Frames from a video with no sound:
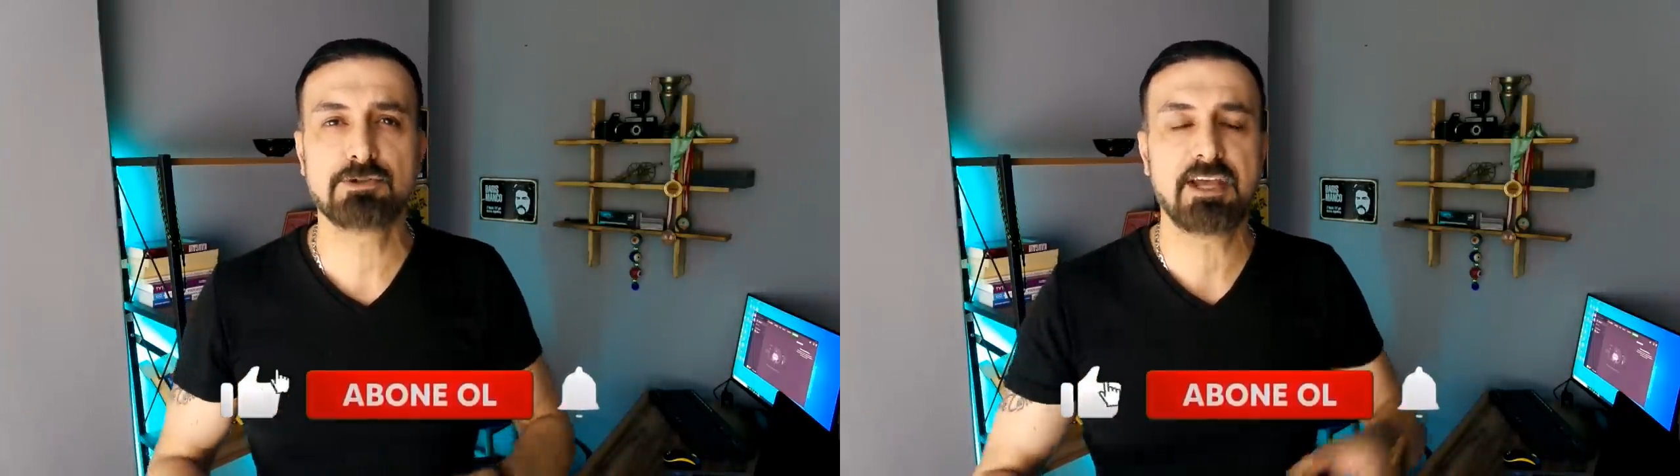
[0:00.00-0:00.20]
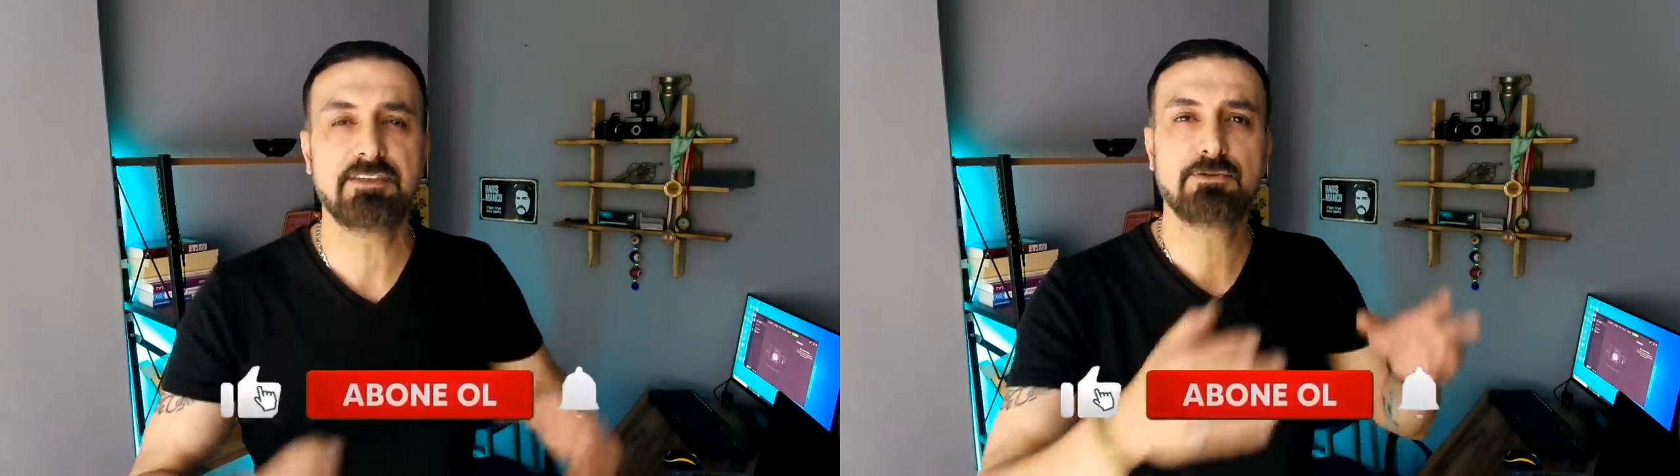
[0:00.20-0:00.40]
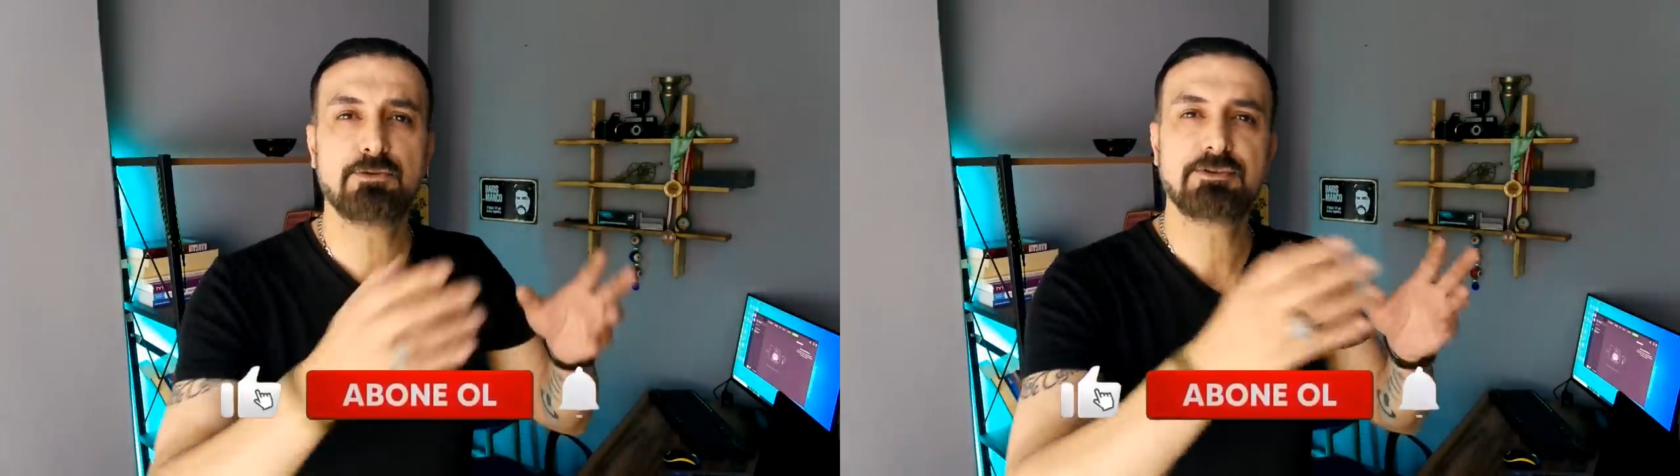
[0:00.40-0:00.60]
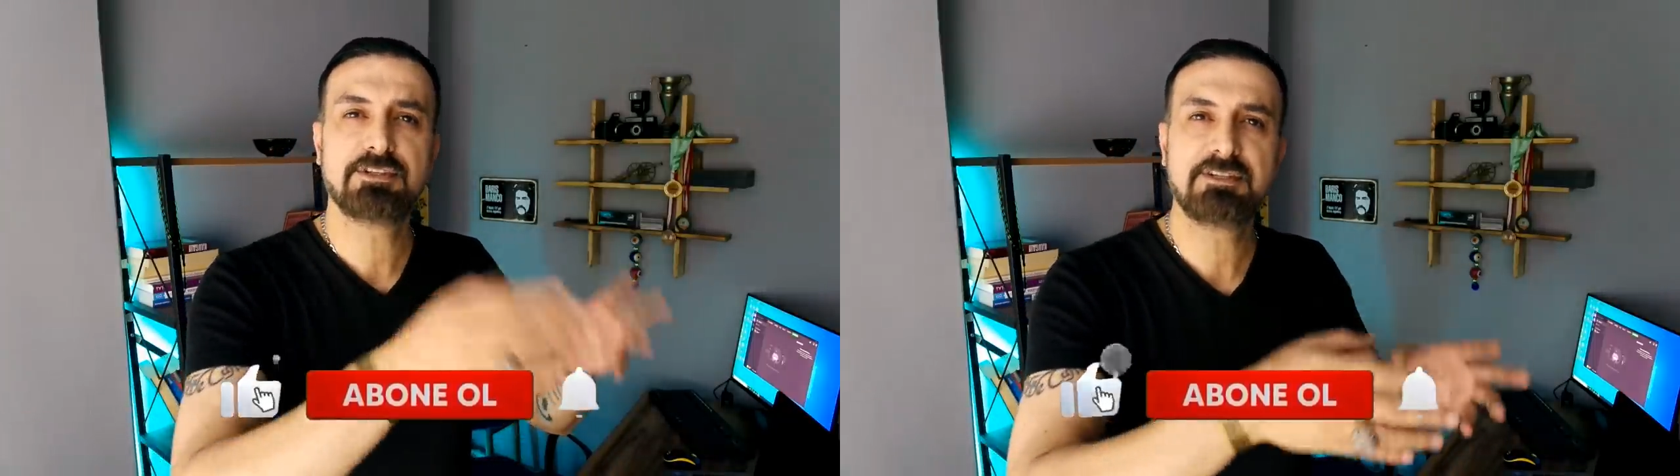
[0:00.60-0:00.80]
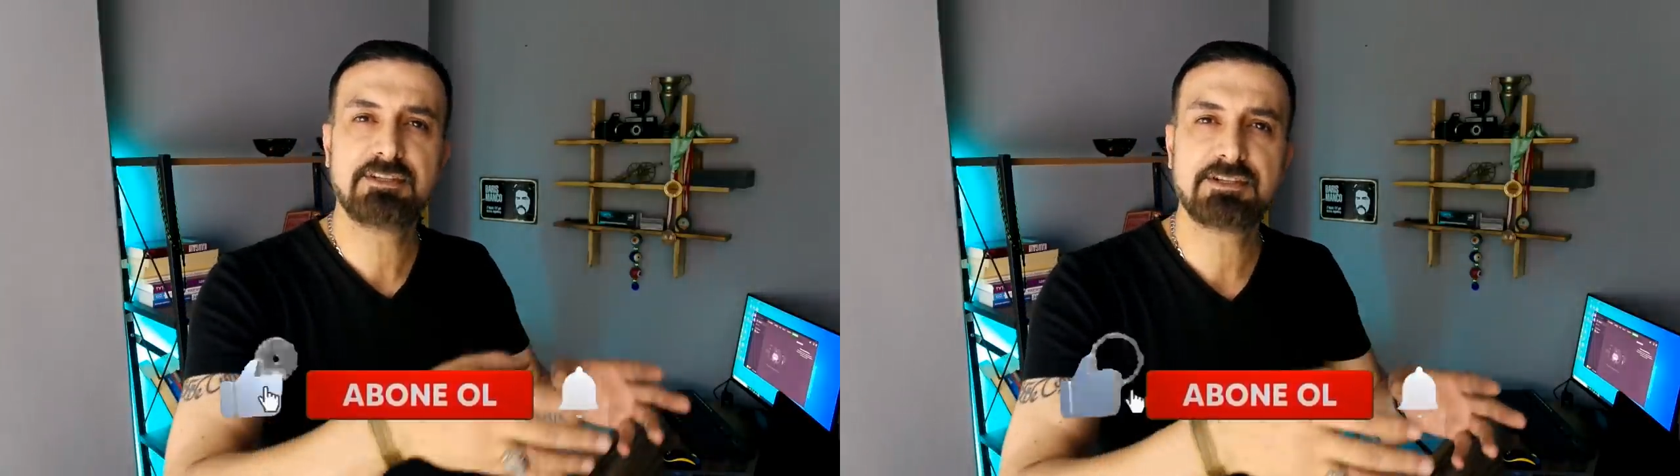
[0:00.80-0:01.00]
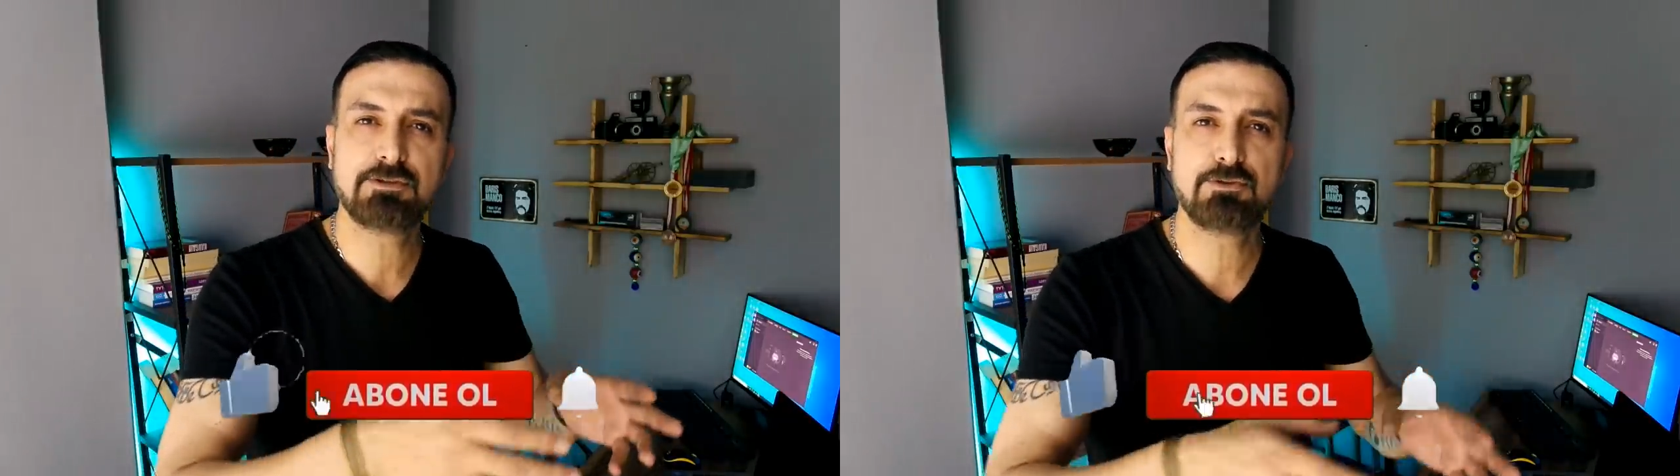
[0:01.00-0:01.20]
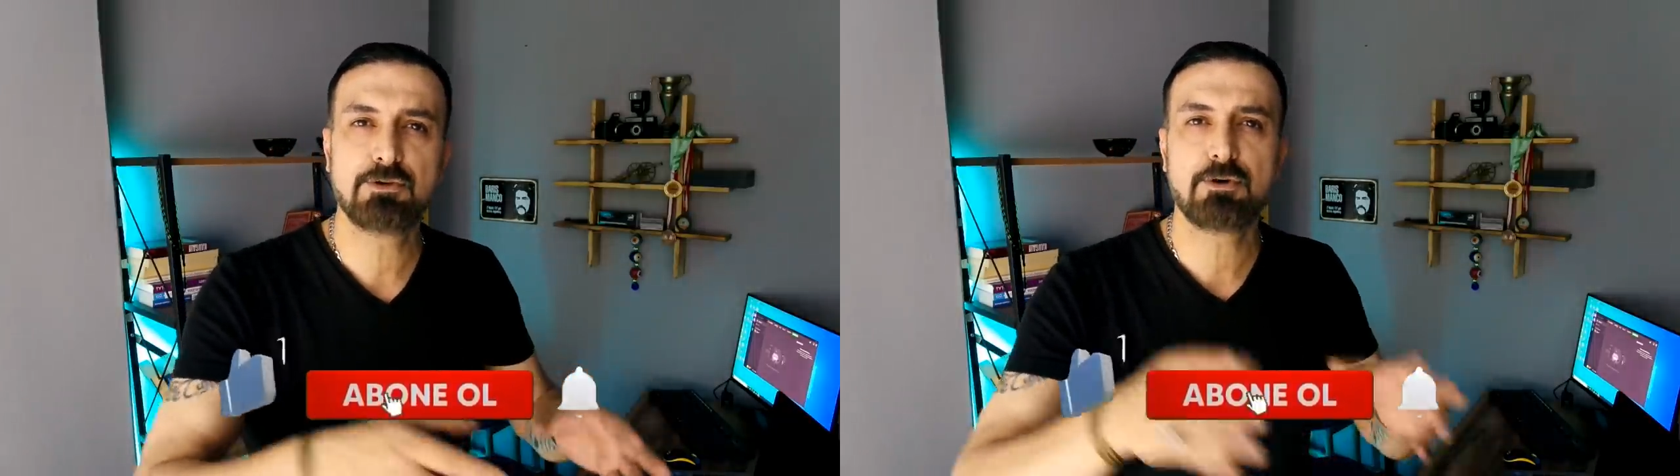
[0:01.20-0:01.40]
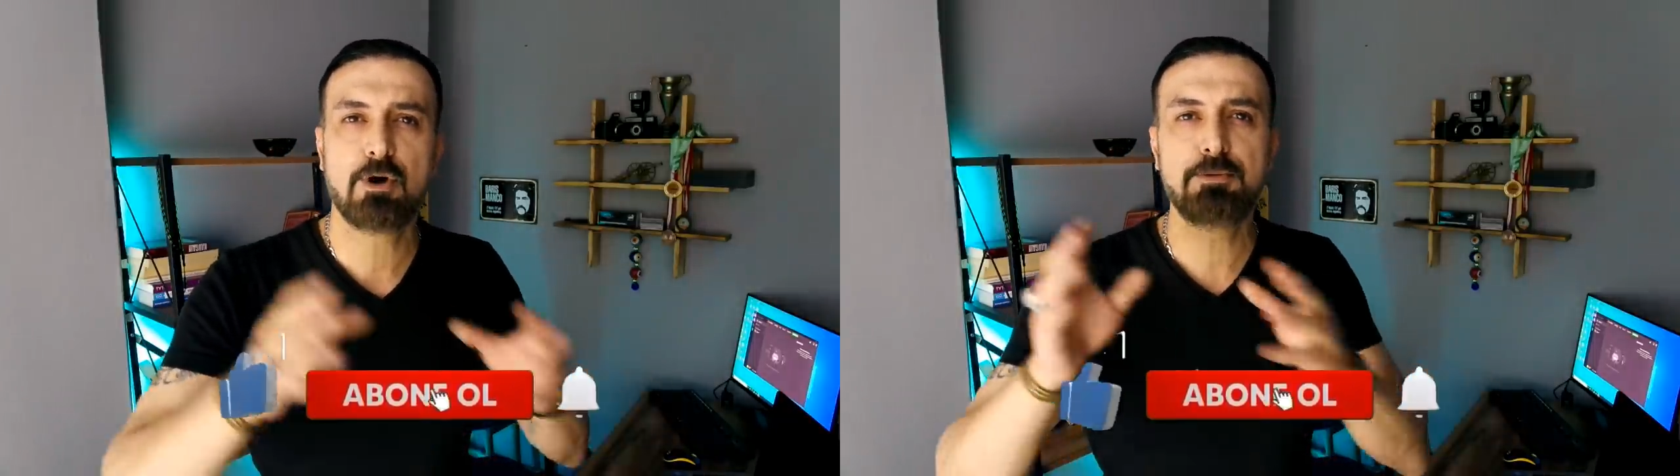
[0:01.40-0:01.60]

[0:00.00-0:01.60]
Sen diyor dinlisin diyor.